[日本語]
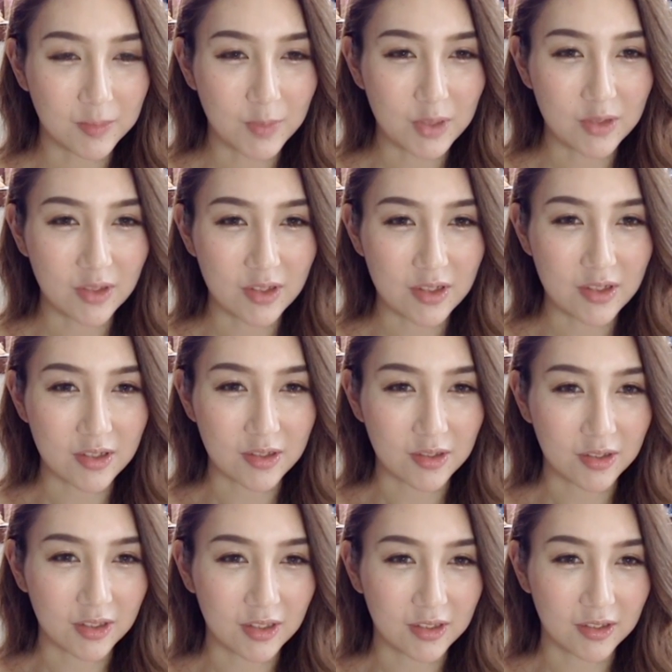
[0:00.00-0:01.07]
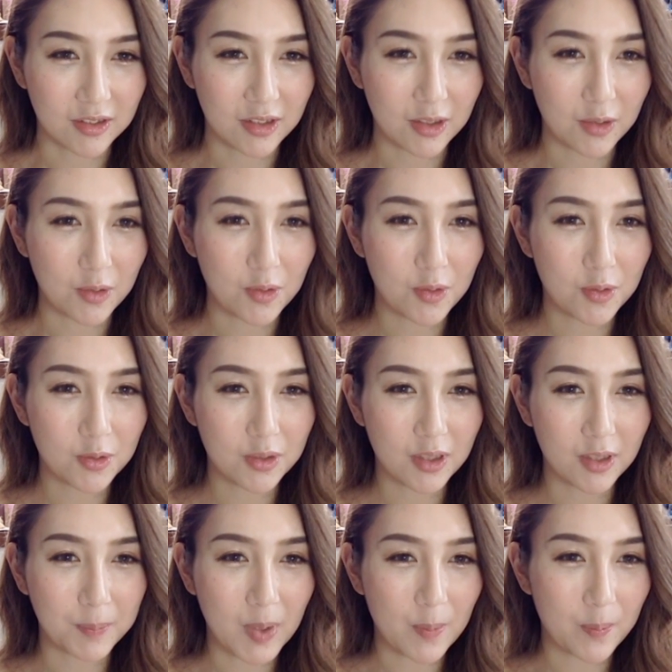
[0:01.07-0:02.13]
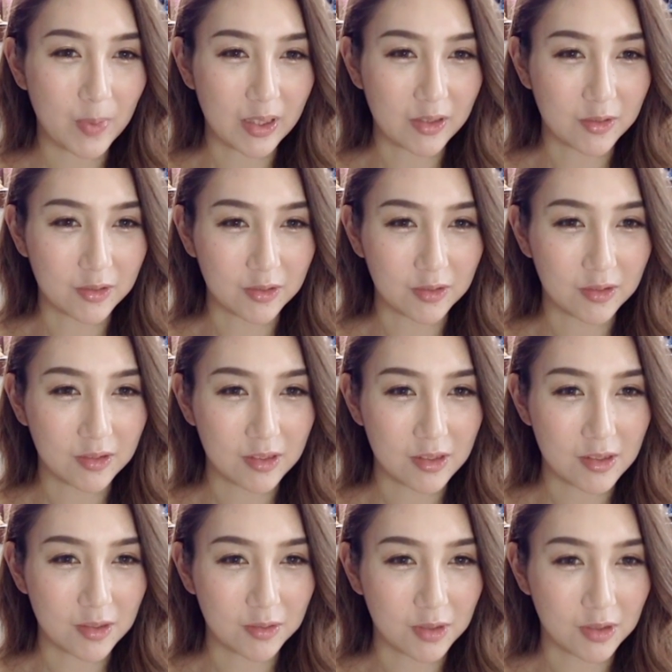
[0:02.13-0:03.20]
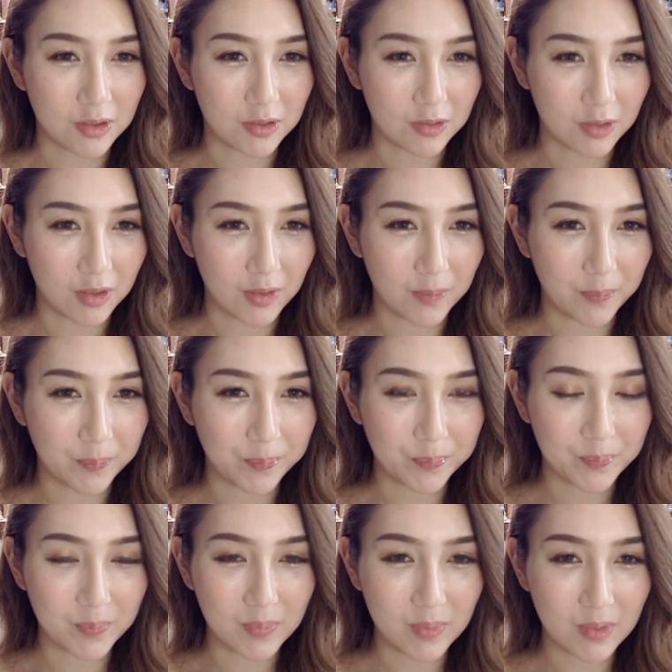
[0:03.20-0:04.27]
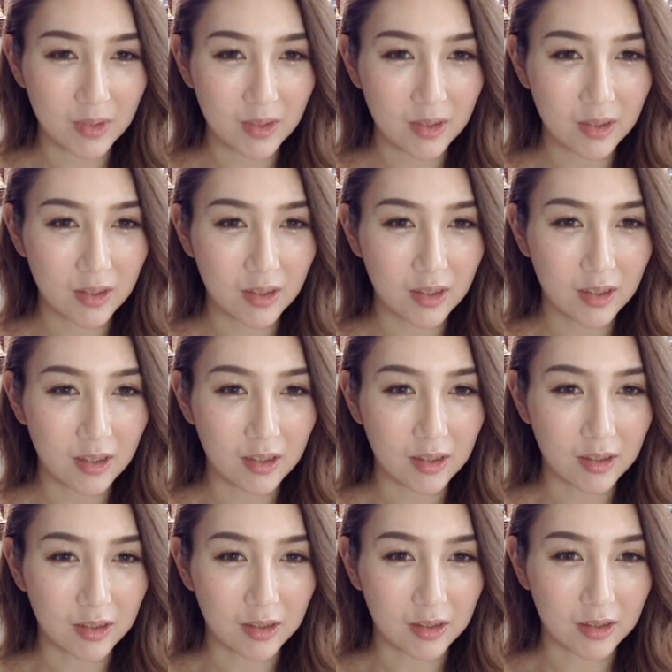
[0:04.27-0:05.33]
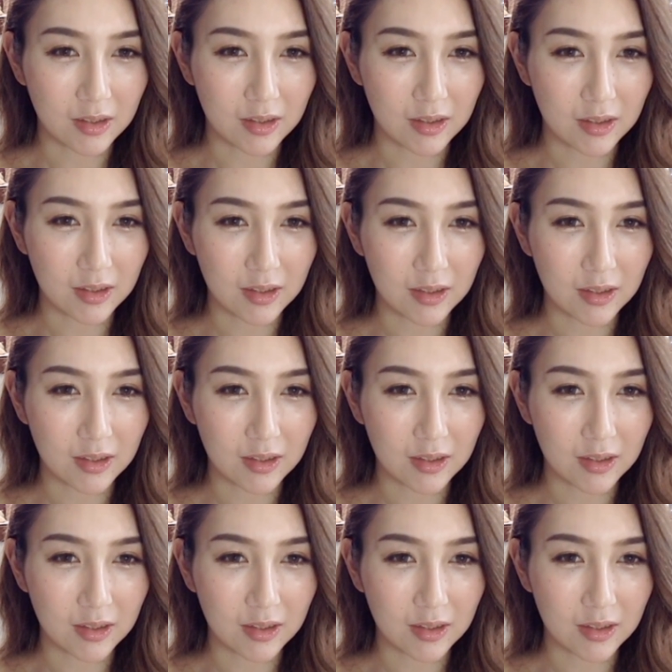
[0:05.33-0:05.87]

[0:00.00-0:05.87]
珍しいですよ。ターさん結構ねパッパ行っちゃうんですけどね。はいはいは